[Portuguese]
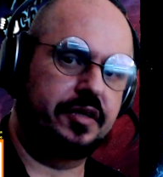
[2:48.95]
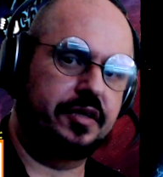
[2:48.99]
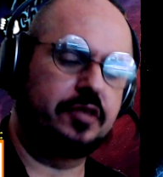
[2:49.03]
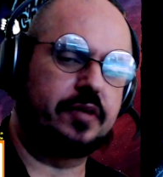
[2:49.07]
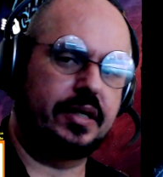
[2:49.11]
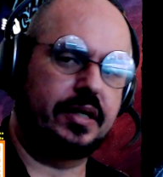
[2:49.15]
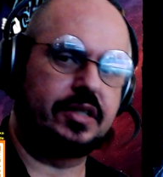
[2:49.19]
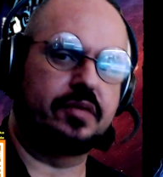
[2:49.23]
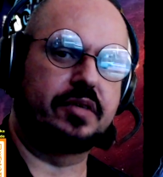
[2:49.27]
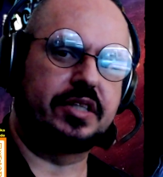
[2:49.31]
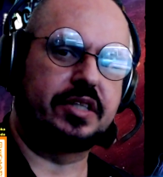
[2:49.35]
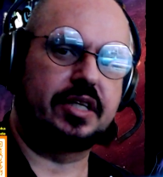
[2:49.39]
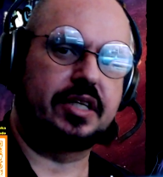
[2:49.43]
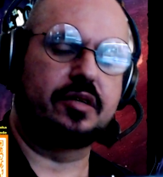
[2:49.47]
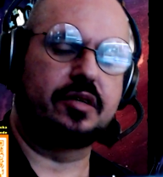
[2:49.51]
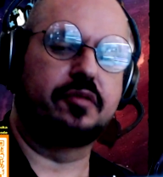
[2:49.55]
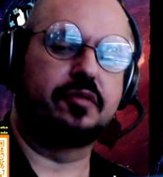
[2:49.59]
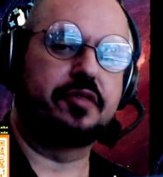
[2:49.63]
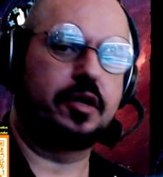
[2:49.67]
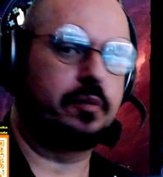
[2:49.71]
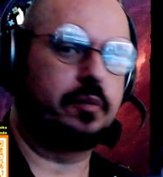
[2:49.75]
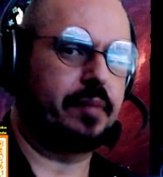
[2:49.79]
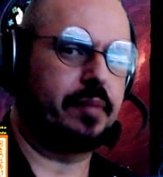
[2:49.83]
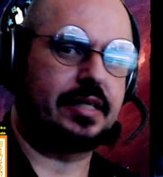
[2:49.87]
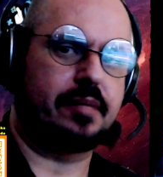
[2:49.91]
se vocês não viram
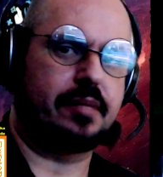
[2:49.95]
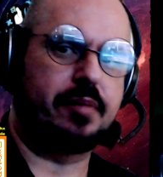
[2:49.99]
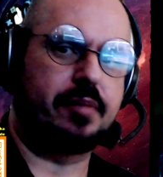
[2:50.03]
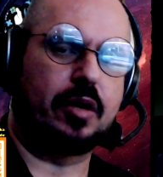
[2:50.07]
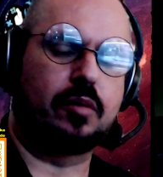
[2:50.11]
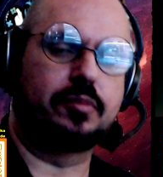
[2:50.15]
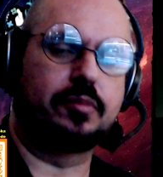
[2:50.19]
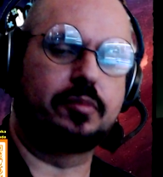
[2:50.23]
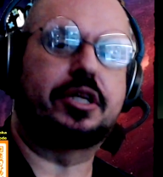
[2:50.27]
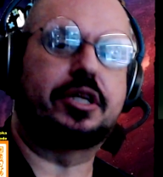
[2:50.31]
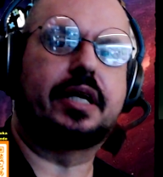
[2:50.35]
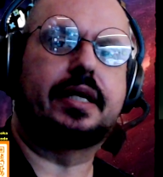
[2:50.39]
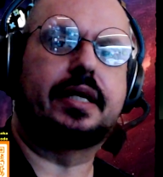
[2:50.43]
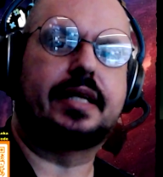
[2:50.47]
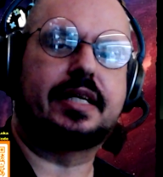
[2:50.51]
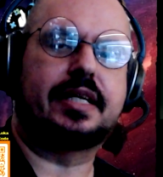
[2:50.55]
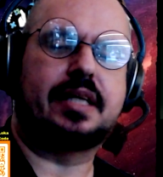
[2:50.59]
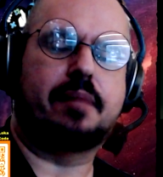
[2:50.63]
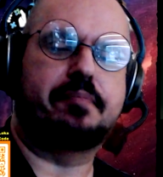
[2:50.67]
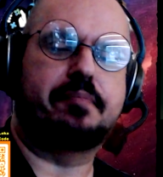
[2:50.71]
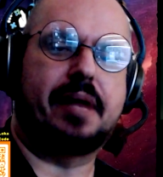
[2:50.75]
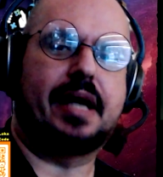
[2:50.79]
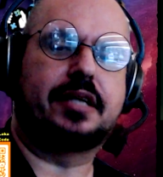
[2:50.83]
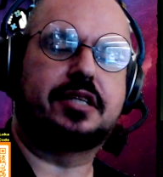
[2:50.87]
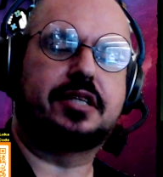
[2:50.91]
para saber como chegar nessa
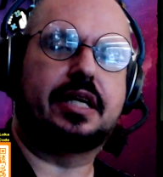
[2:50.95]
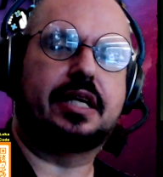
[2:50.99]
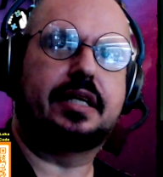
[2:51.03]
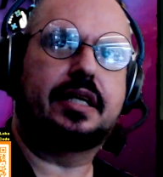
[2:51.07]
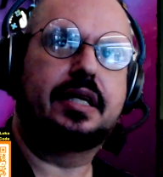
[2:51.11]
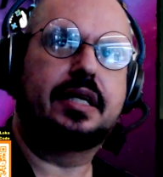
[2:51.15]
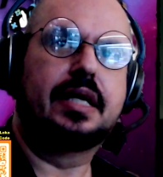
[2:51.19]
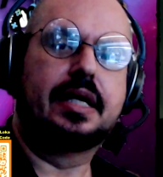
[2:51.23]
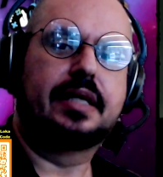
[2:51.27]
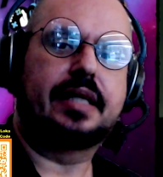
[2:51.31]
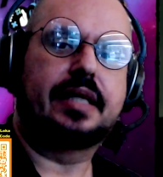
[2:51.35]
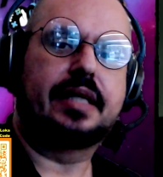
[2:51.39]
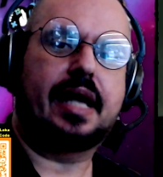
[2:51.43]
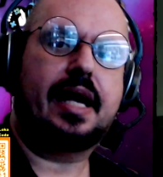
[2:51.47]
parte aí, tá?